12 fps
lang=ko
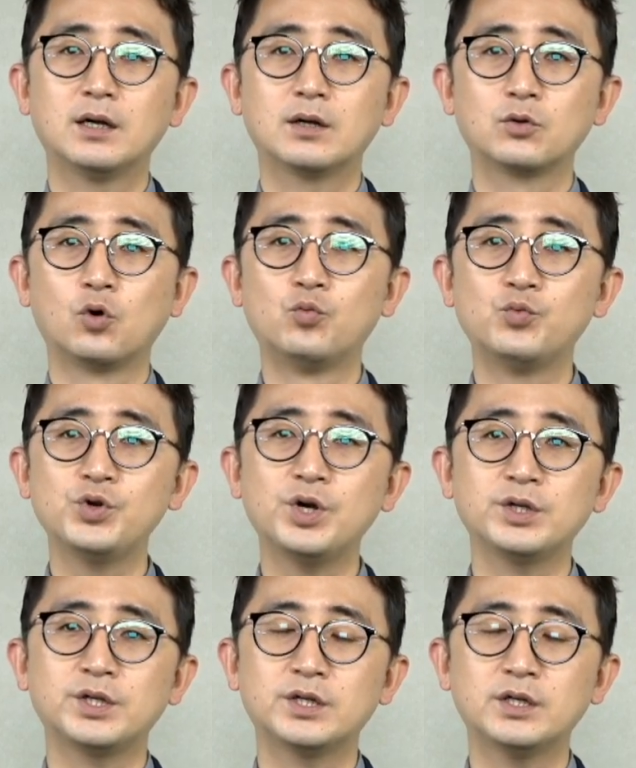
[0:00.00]

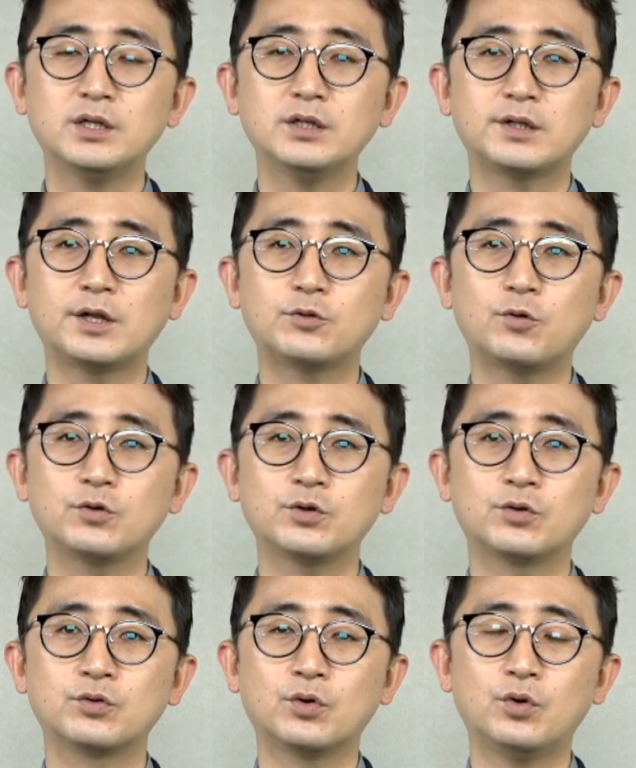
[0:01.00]
노무현이를
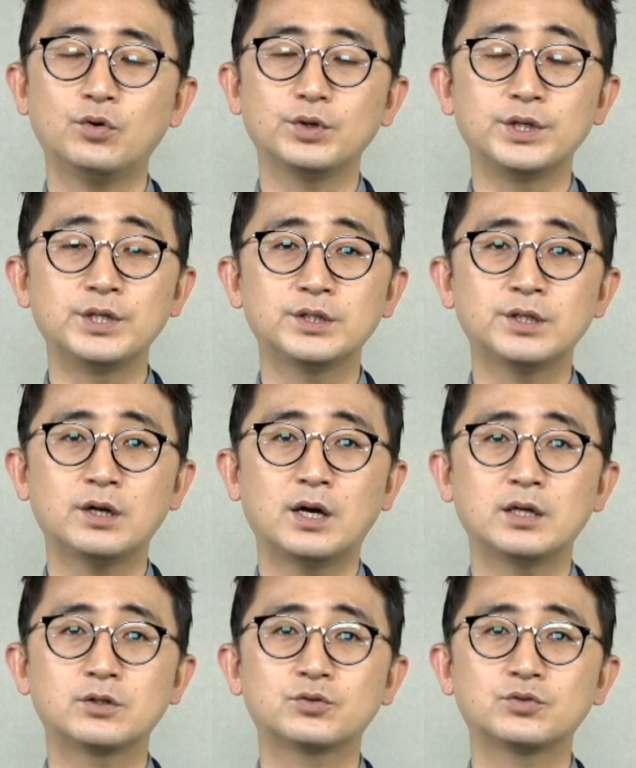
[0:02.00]
대통령으로
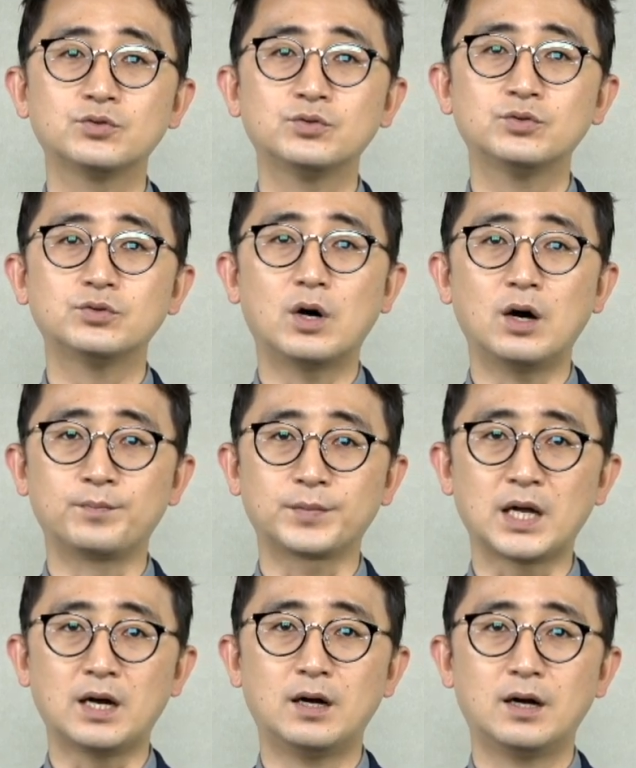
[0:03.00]
인정할 수
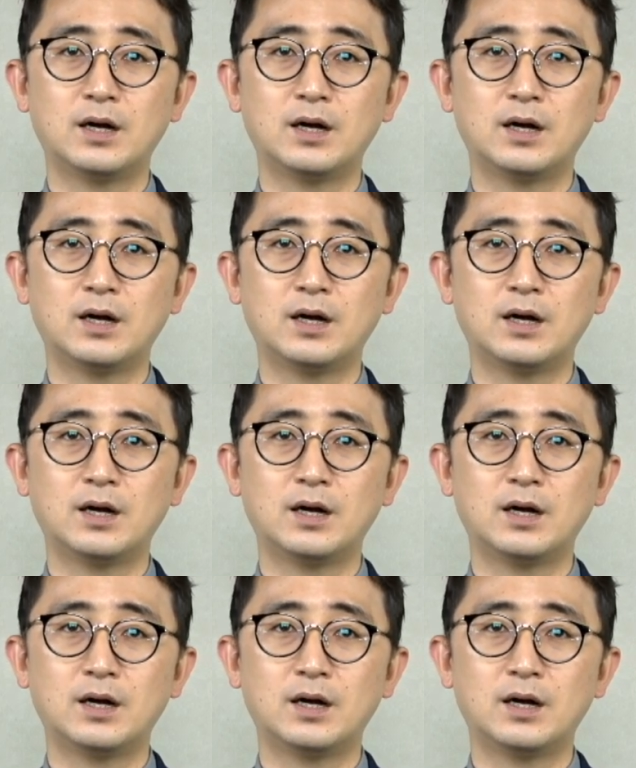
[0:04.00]
없다.